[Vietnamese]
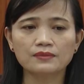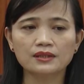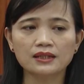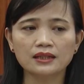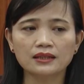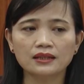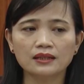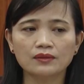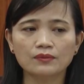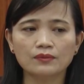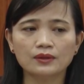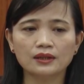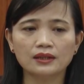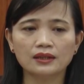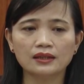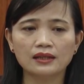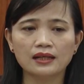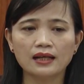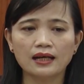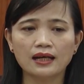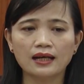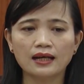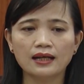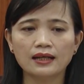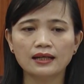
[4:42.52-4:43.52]
đảng,
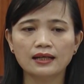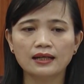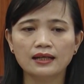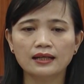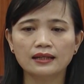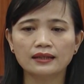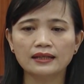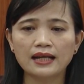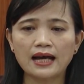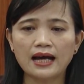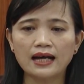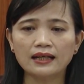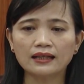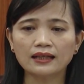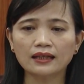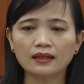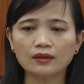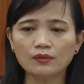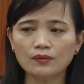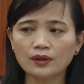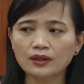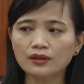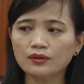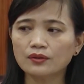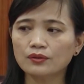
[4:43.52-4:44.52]
nằng tàng bộ xá,
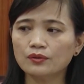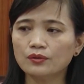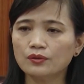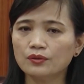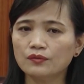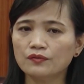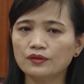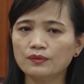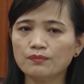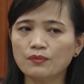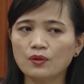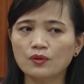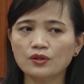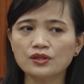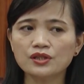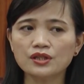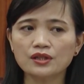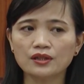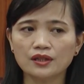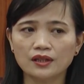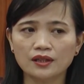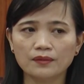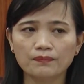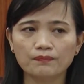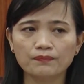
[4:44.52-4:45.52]
phương thị trấn,
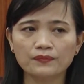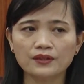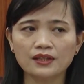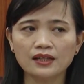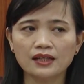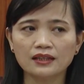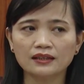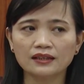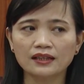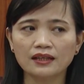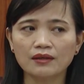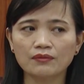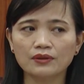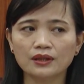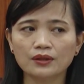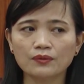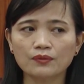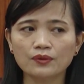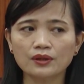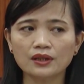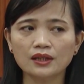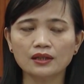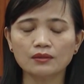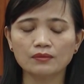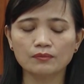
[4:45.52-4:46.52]
cạt kiên cắp tủng
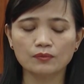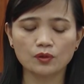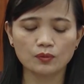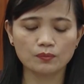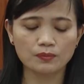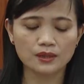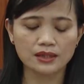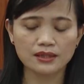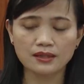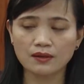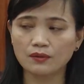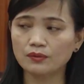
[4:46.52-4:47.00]
pua chuông chính trị